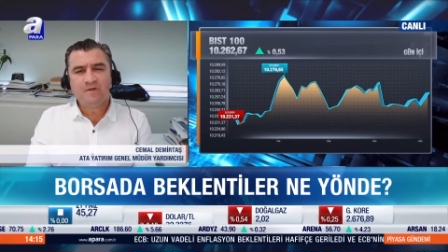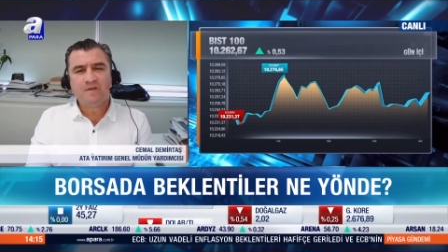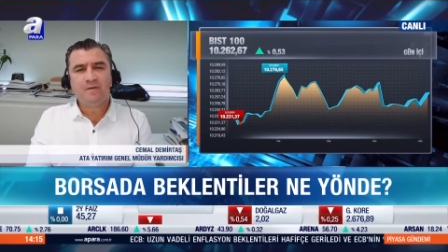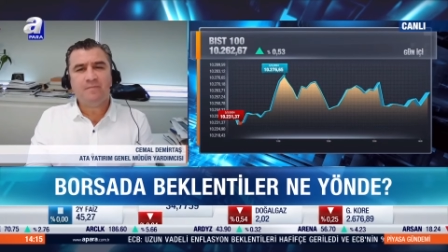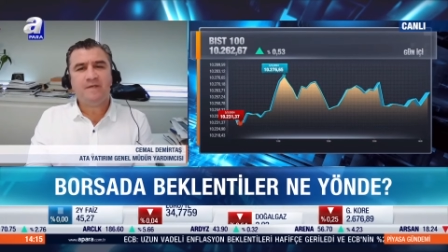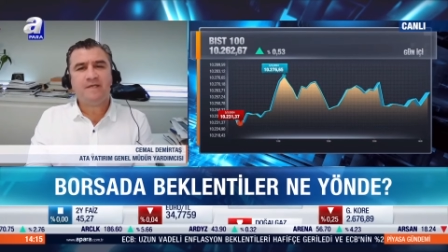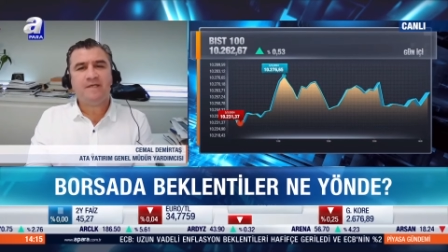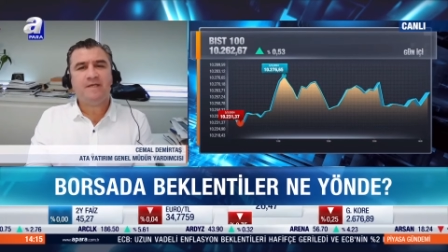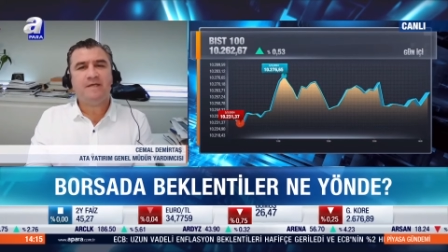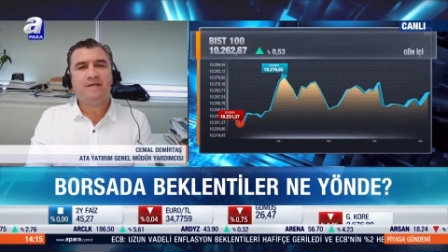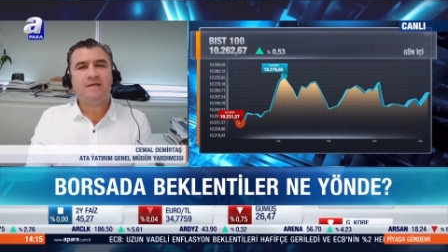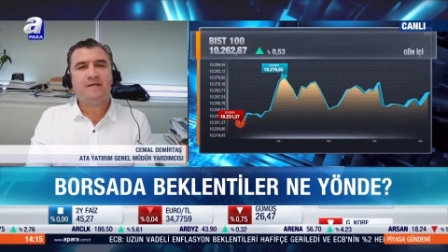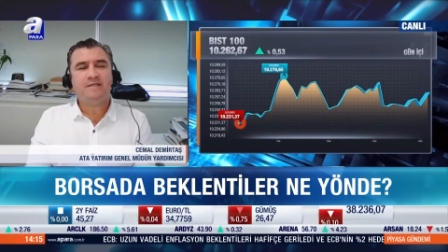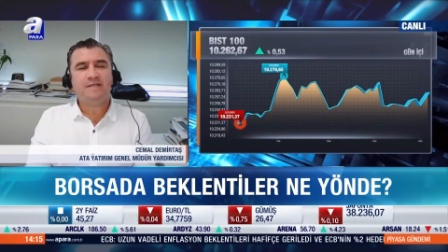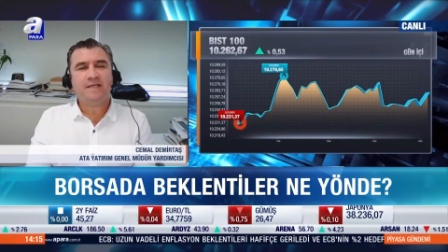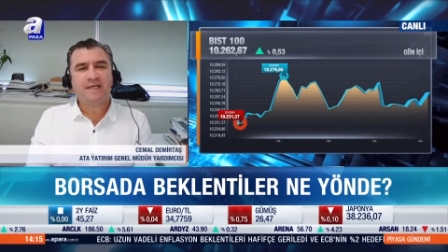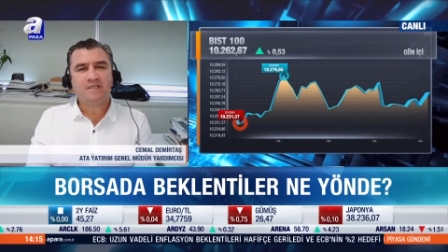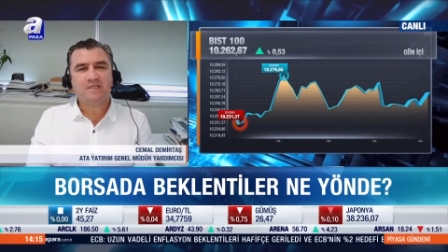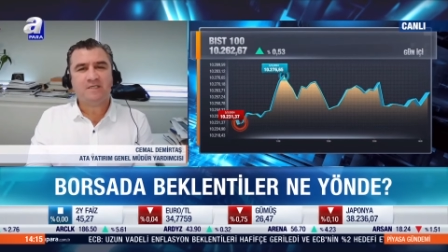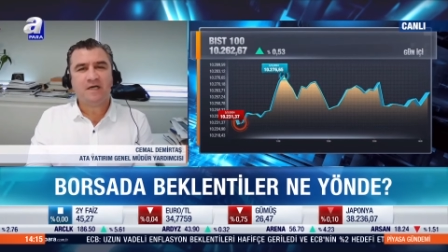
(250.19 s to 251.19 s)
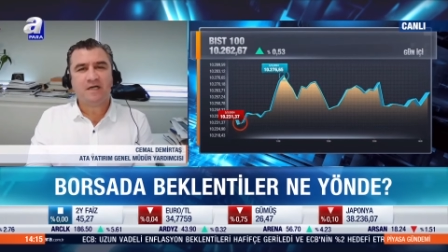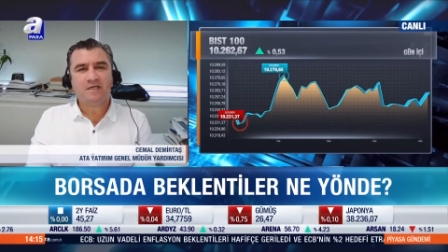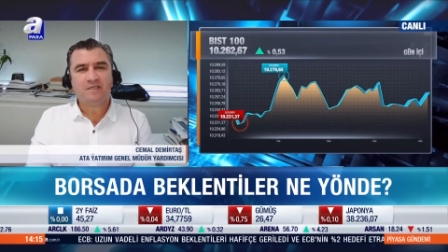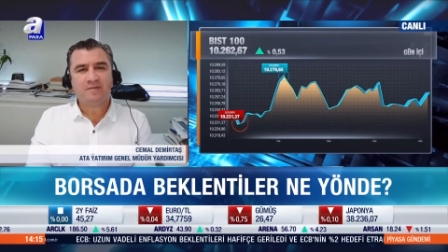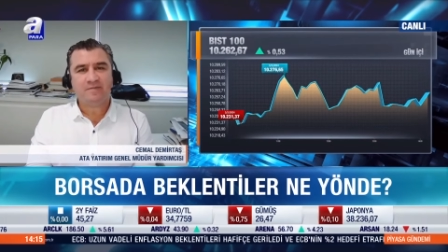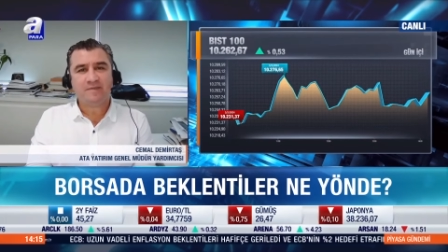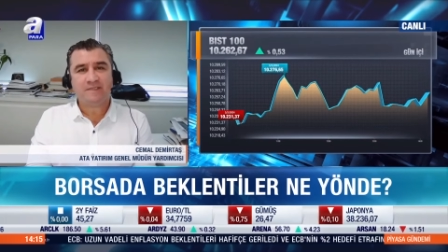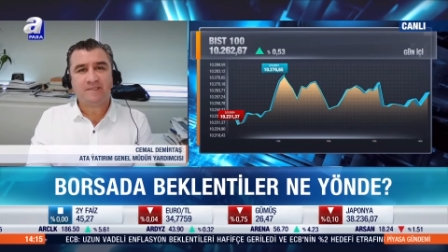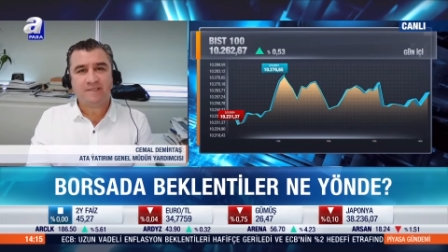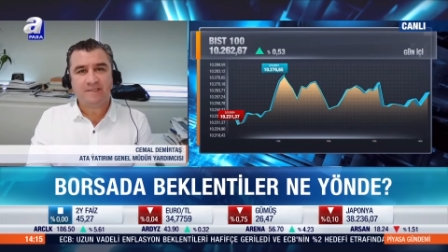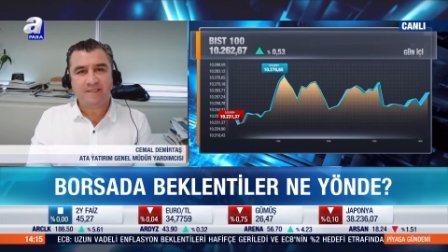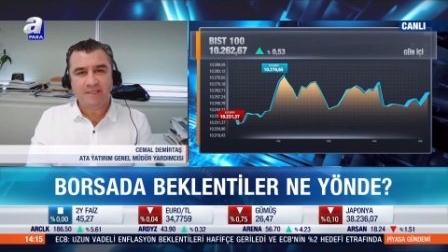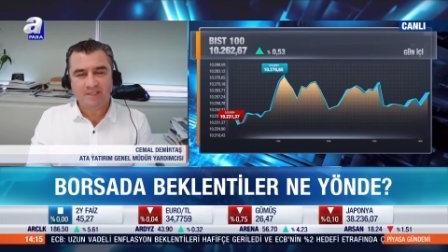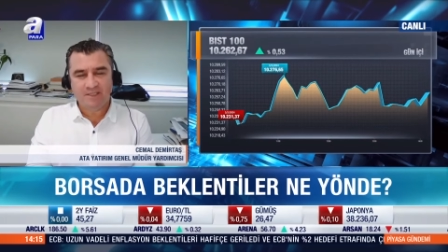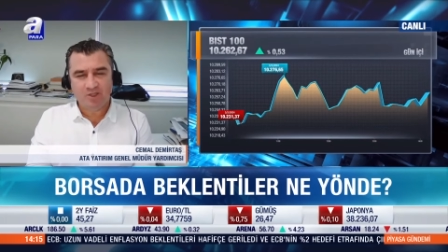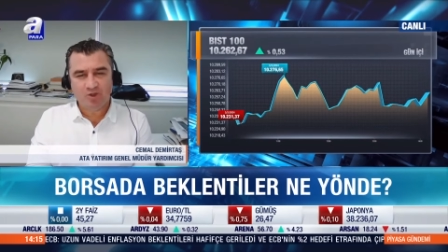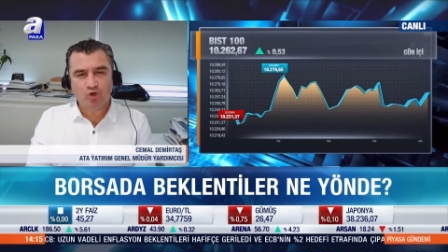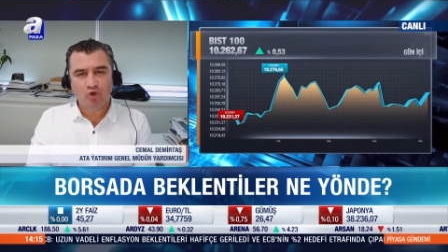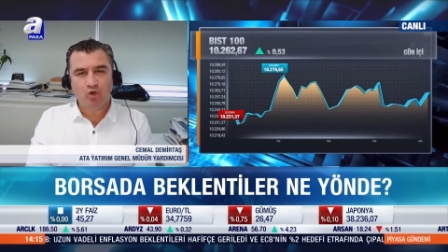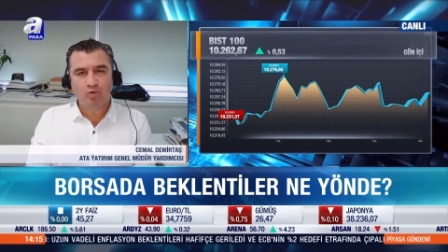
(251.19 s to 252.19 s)
tabii ki tek şartımız
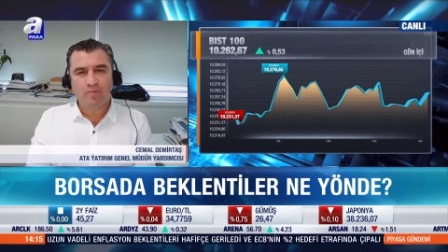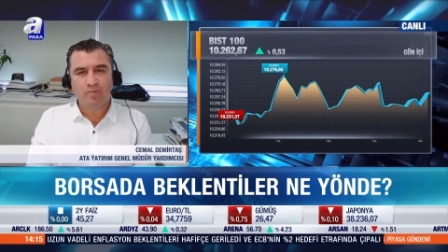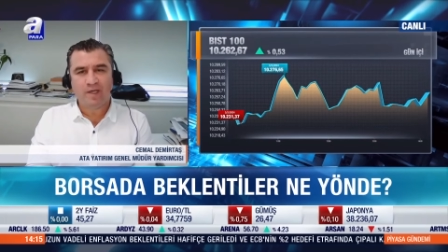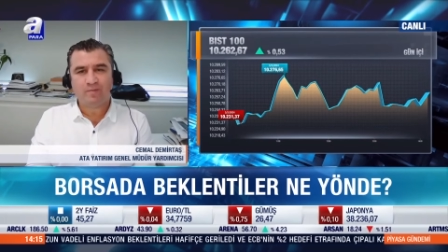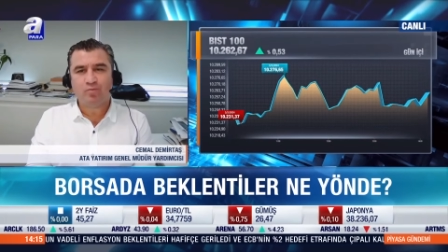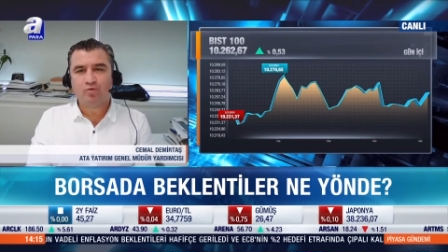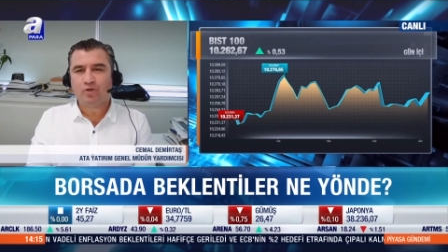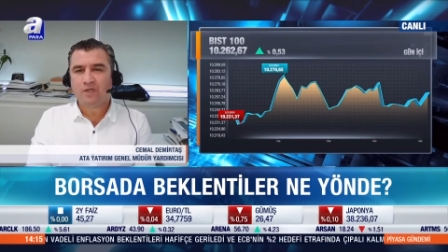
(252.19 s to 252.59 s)
seçici olmak.